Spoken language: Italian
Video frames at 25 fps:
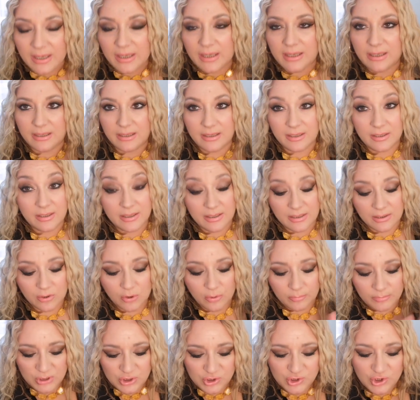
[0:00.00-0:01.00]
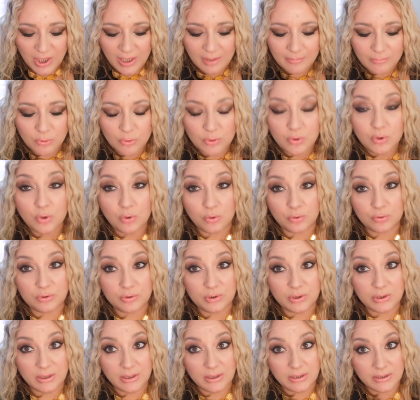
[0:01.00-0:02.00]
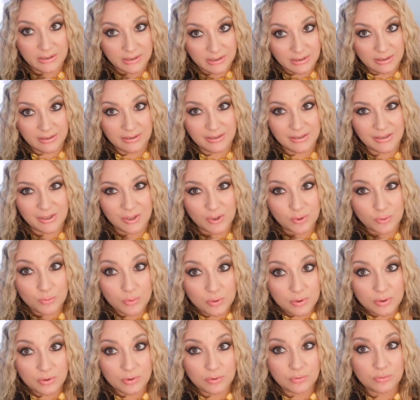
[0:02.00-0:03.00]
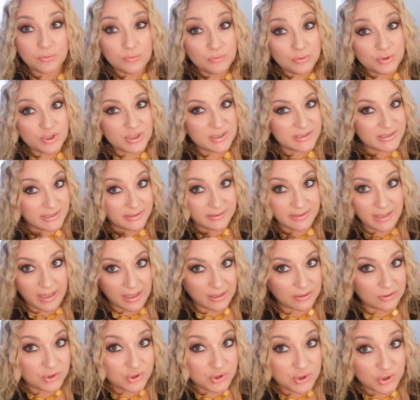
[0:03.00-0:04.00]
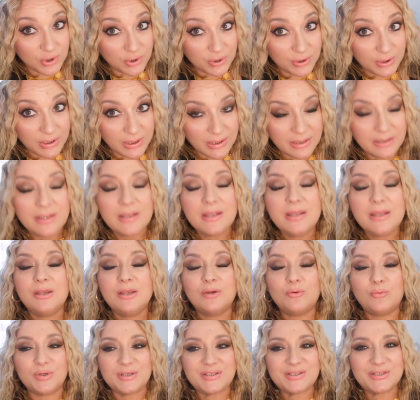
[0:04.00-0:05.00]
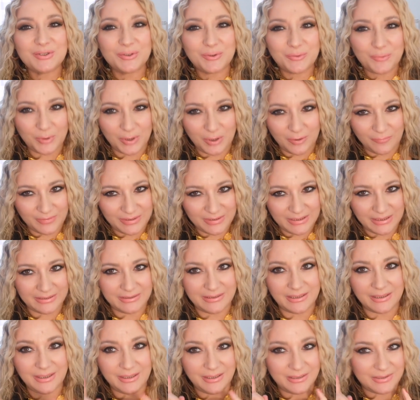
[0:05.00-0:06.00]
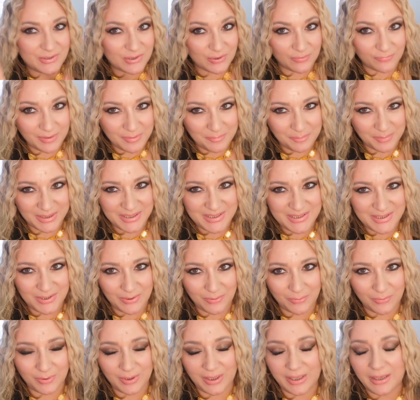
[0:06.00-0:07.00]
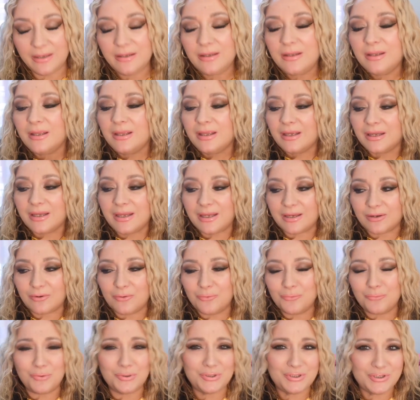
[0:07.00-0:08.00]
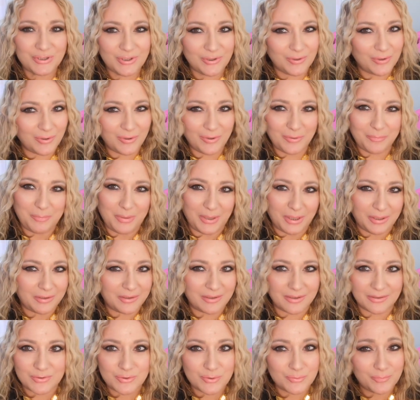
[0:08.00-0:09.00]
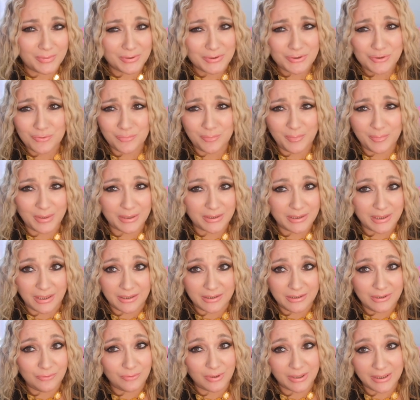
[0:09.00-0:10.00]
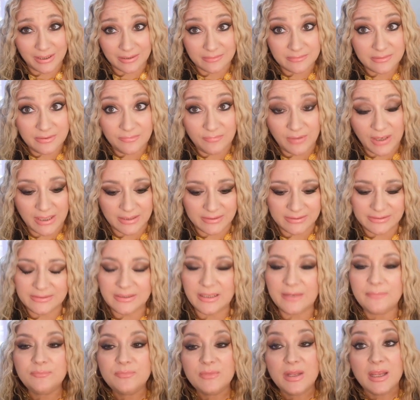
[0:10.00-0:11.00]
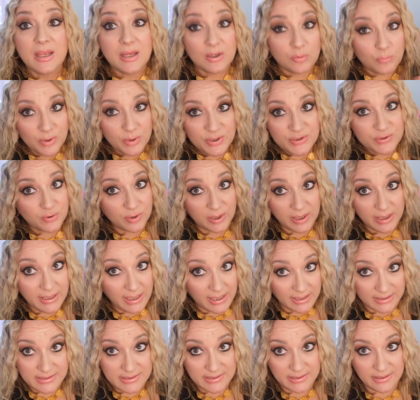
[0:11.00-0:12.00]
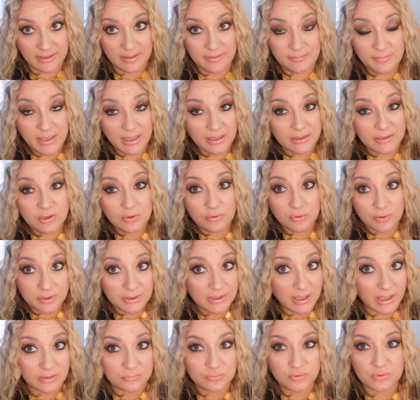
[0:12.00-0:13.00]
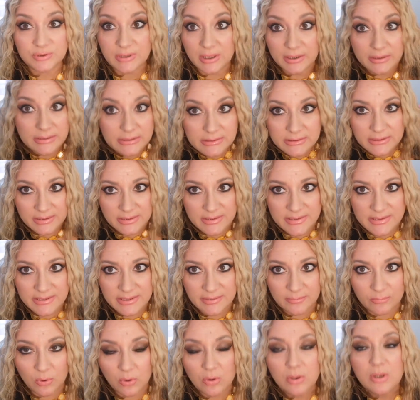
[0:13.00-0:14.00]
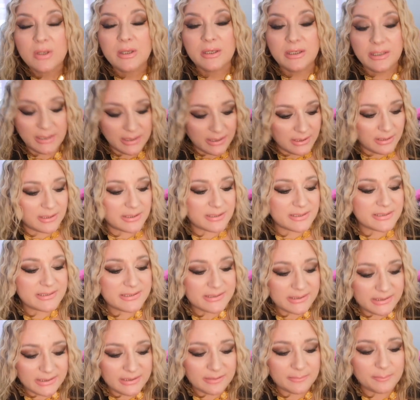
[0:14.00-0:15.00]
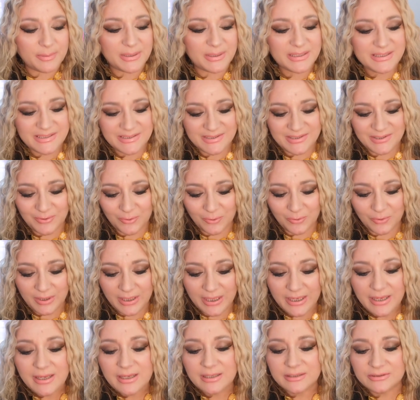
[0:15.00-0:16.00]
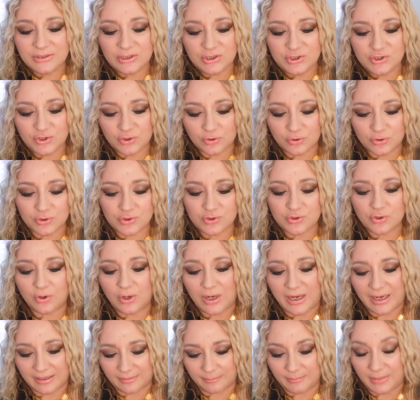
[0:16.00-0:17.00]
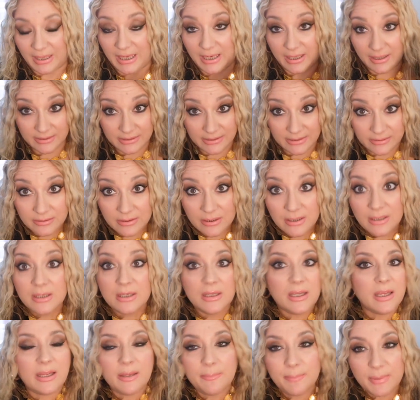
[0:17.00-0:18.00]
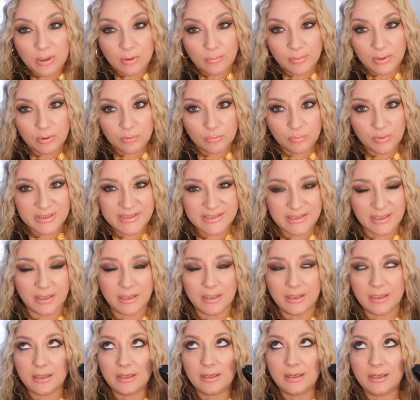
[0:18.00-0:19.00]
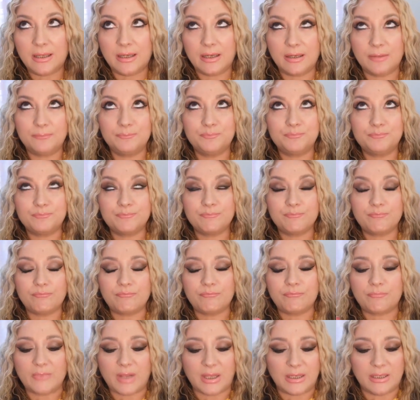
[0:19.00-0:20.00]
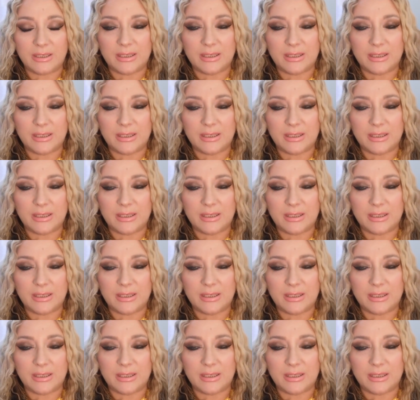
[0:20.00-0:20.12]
E cominciamo con il Rouge Seduction, questo qui lo vedete in sovrimpressione eh, con questo pack super super carino accattivante. Questo ragazze mi ha ricordato tantissimo il Sì Passione di Giorgio Armani, eh, perlomeno questa è la, mh, mm,